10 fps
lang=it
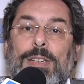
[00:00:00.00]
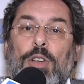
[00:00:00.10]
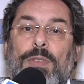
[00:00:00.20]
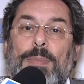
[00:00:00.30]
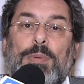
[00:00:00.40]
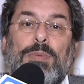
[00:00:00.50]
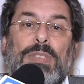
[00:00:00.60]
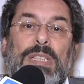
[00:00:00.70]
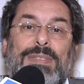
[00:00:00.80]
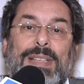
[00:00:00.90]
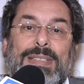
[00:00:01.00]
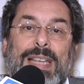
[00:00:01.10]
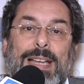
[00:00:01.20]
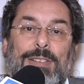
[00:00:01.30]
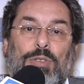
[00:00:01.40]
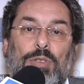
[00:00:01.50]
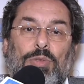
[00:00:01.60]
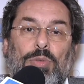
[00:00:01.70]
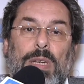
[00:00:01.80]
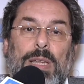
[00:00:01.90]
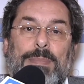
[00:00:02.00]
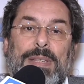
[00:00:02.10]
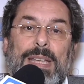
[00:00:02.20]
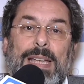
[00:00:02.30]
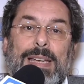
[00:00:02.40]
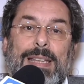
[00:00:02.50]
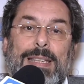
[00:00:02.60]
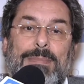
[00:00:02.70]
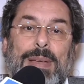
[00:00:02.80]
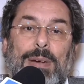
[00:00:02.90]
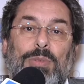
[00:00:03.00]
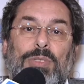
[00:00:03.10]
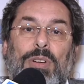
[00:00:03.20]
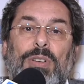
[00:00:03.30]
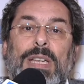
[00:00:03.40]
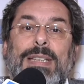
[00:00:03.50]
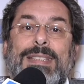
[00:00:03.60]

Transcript: 9 punti di vantaggio sul PDL di Berlusconi,